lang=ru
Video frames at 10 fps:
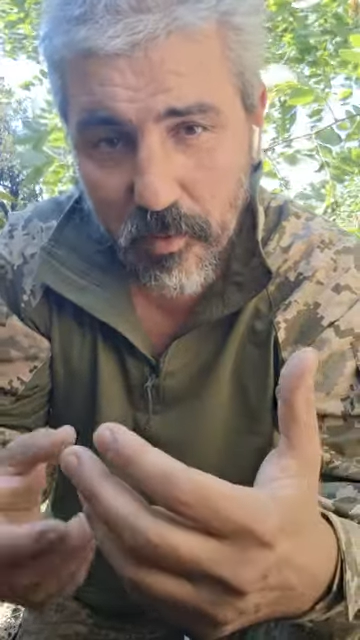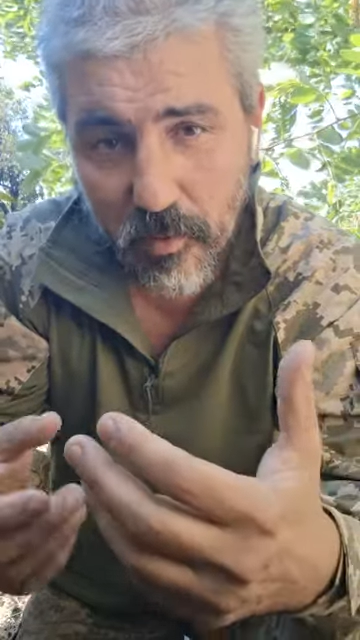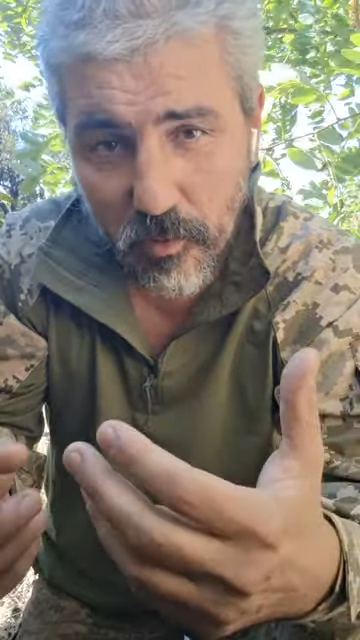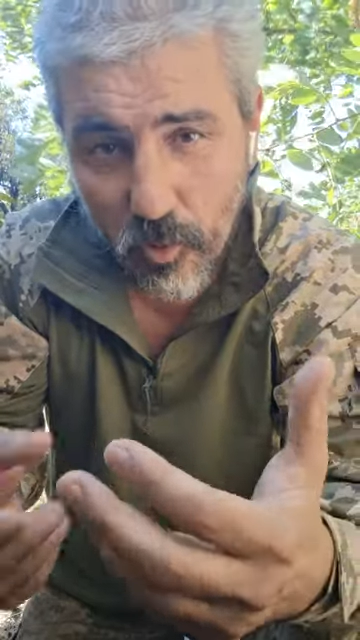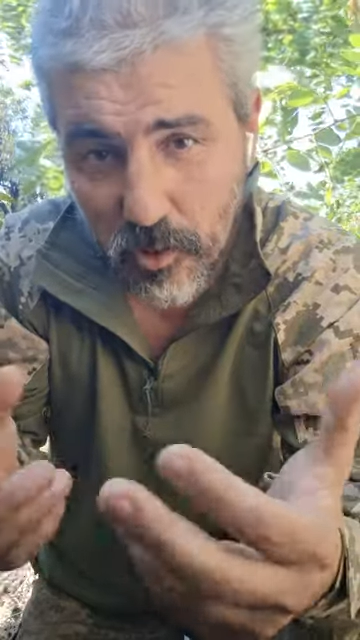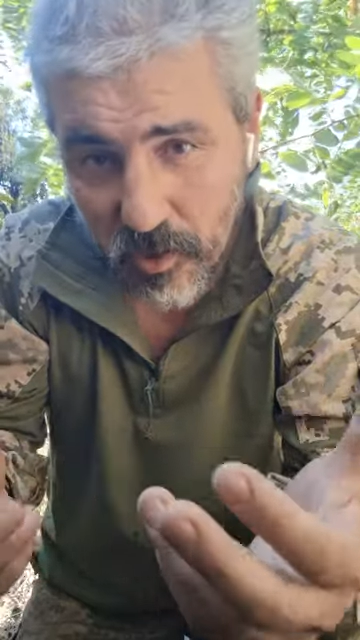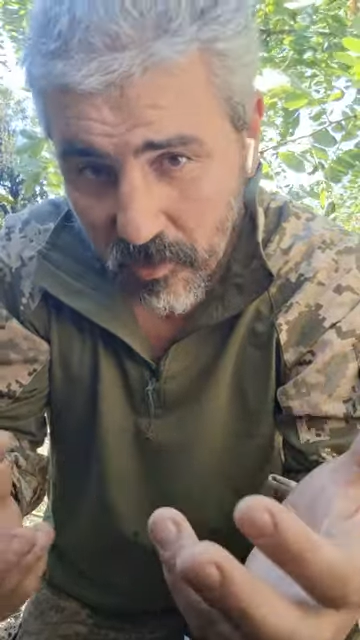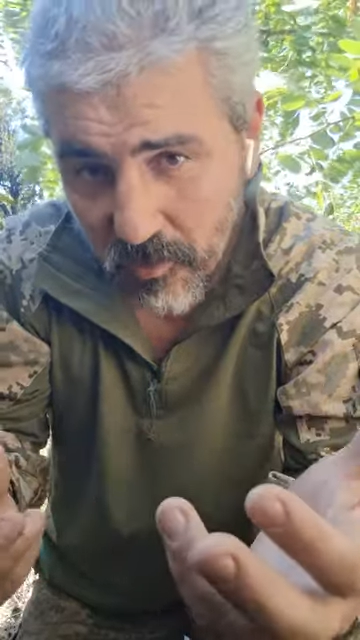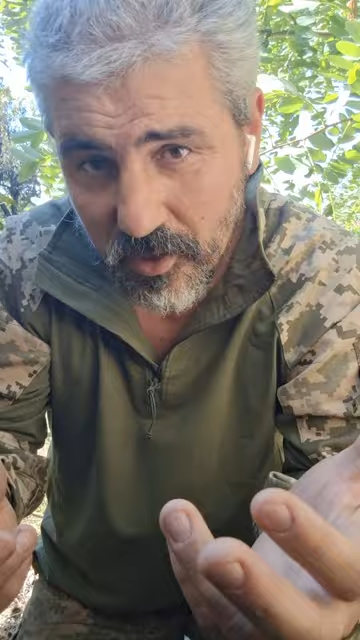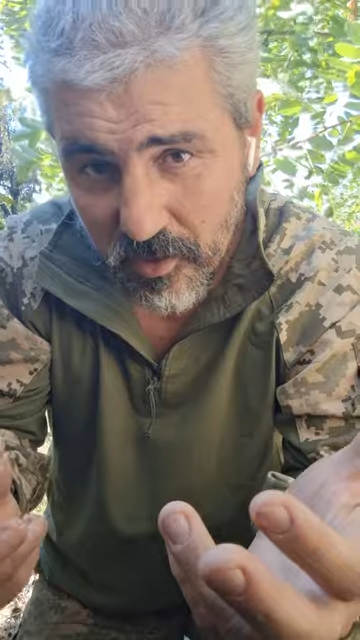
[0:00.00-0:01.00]
ложка
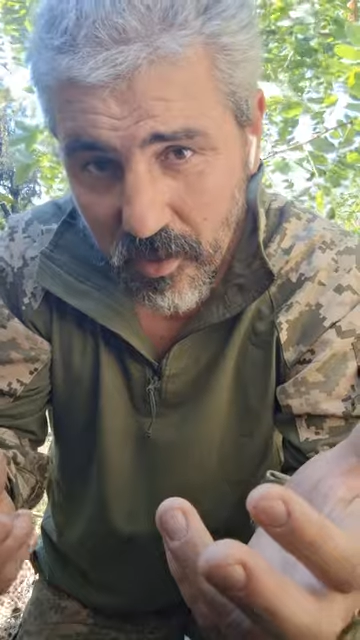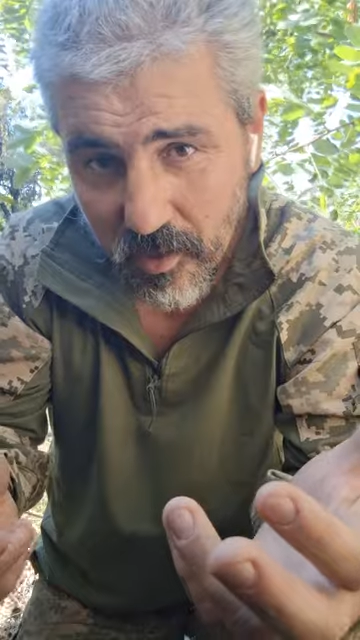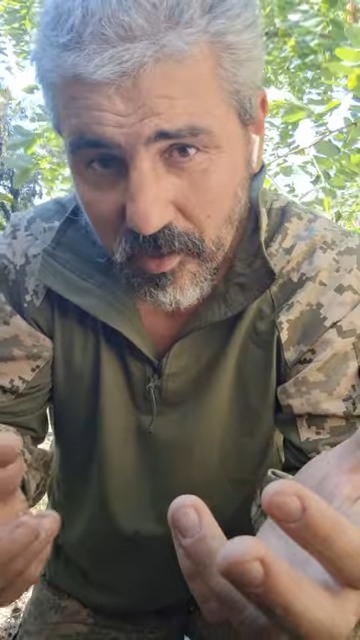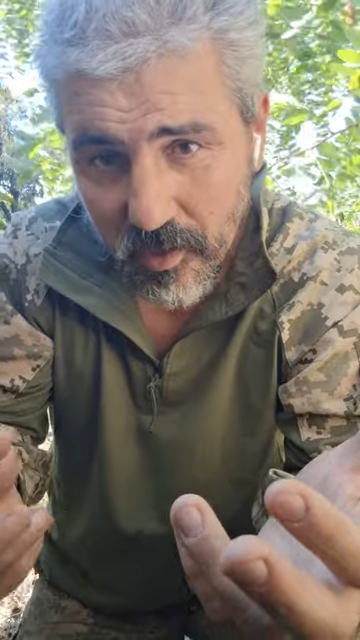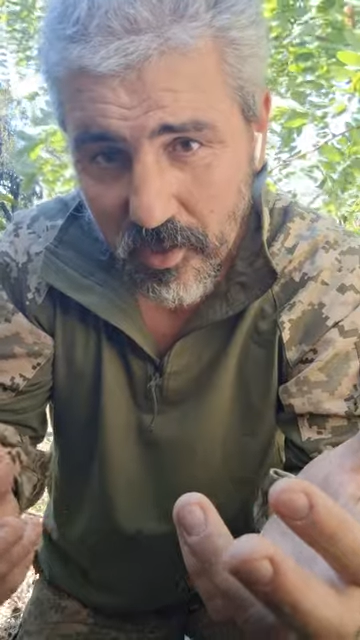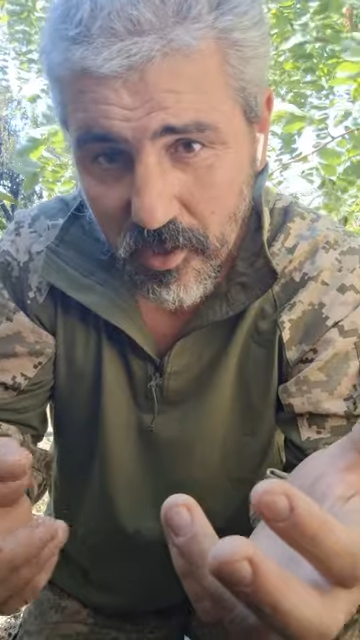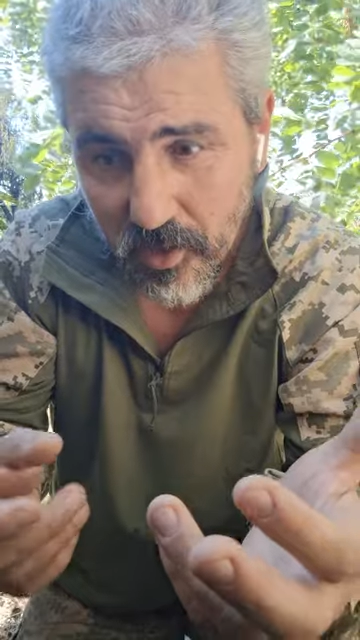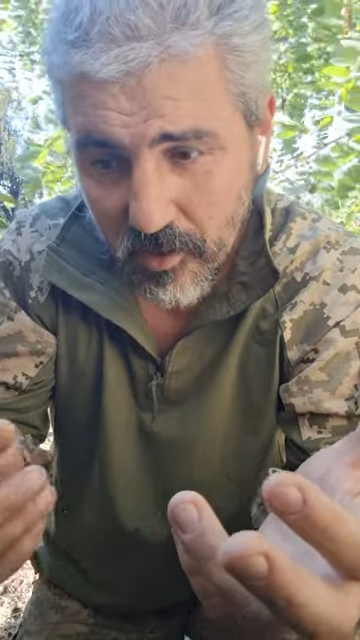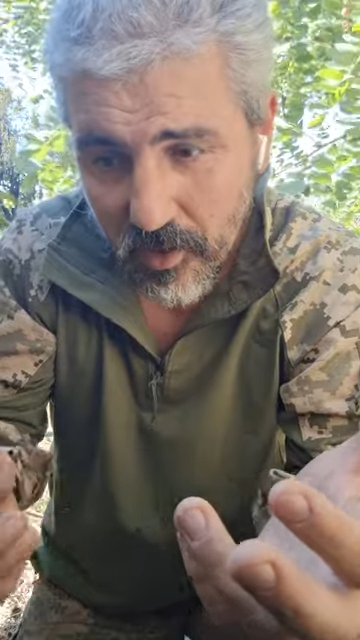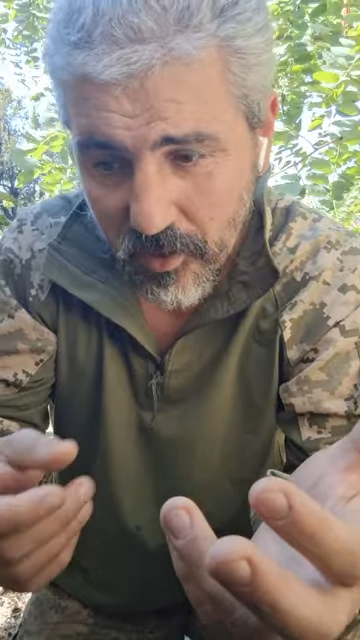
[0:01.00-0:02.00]
важна,
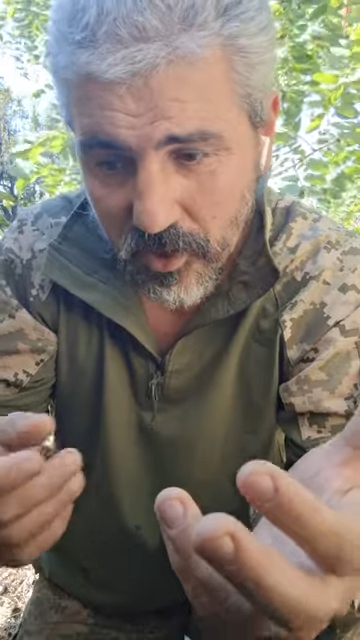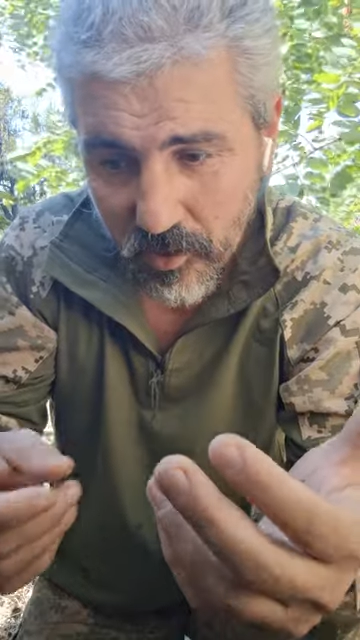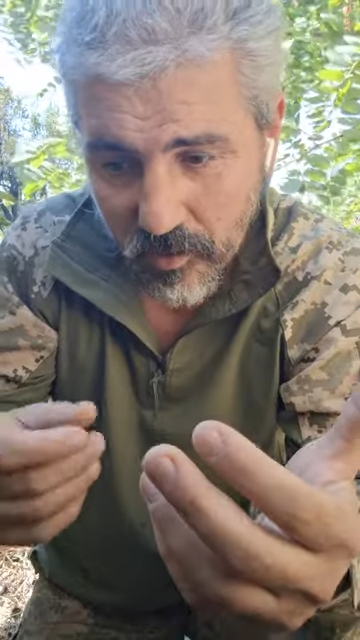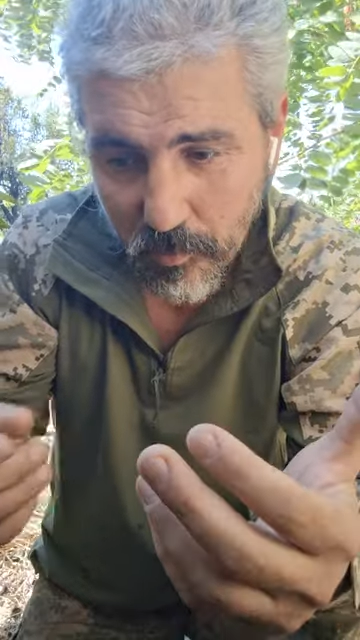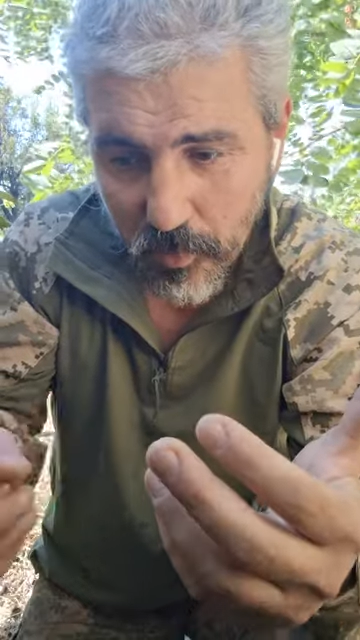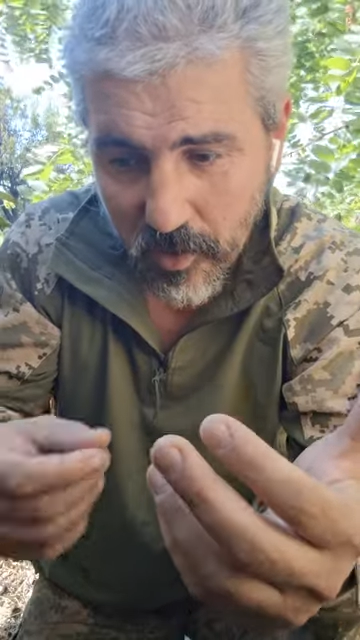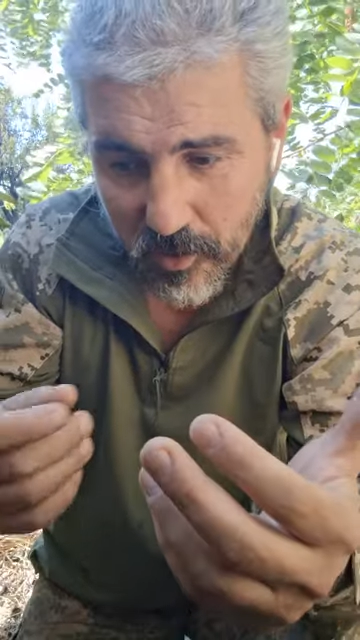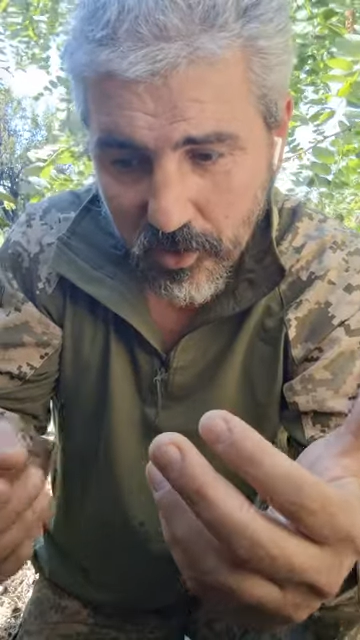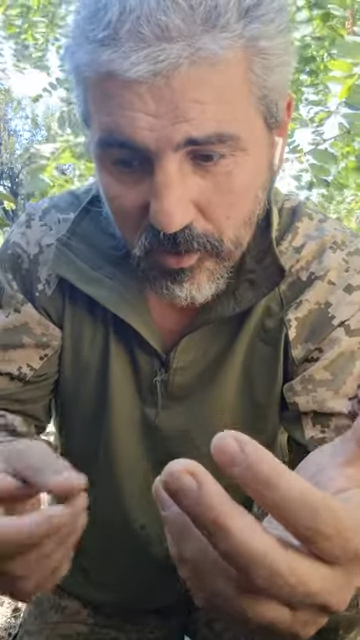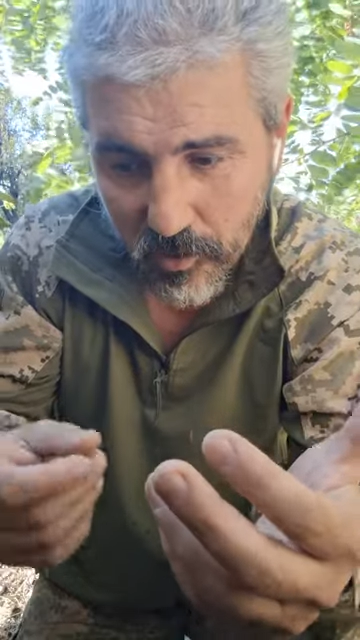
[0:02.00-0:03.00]
конечно, конечно, эти
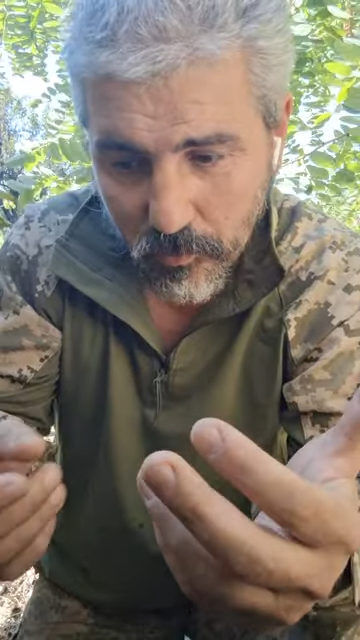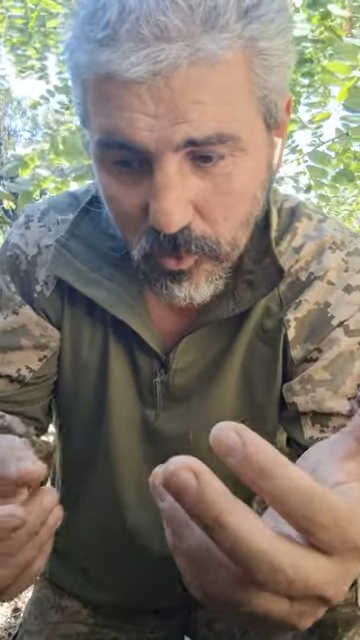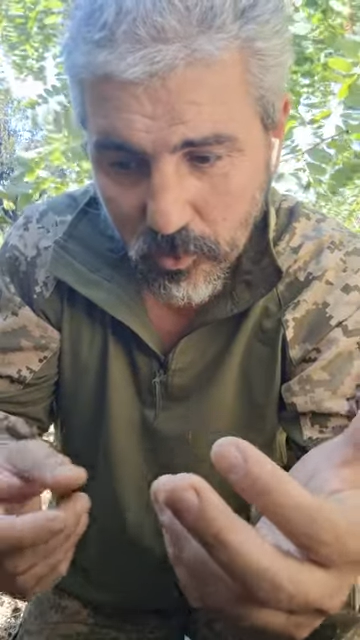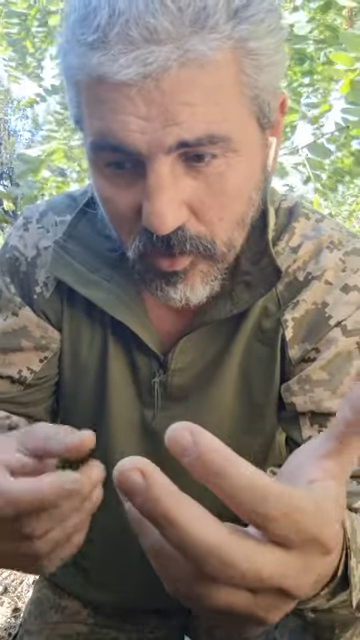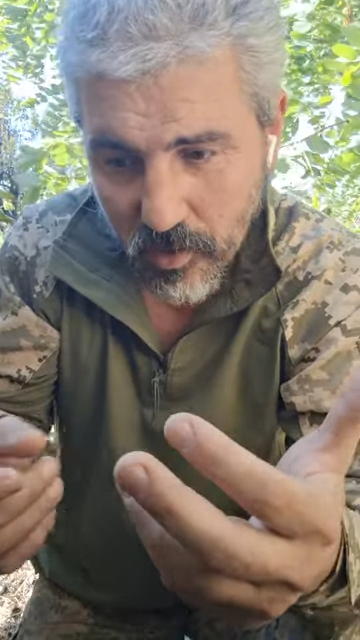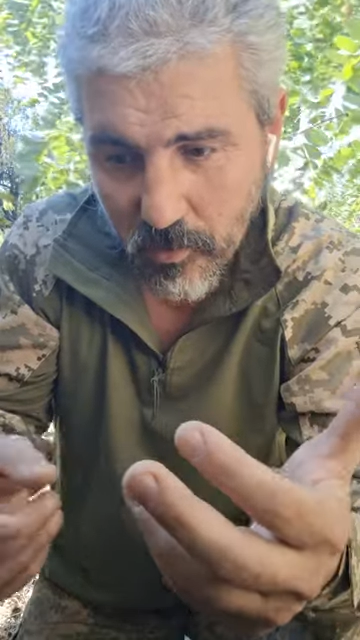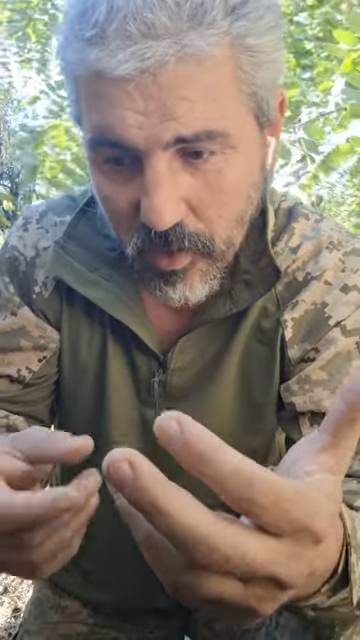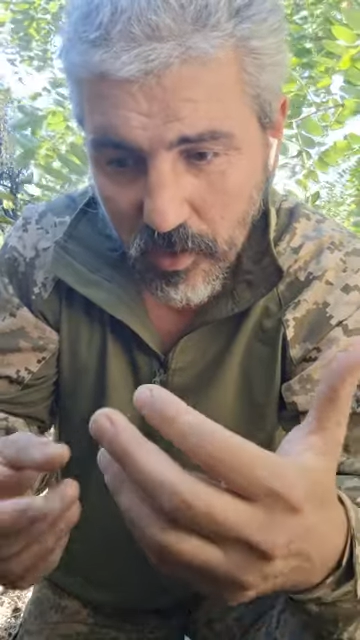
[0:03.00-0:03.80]
палочки, там, то, что я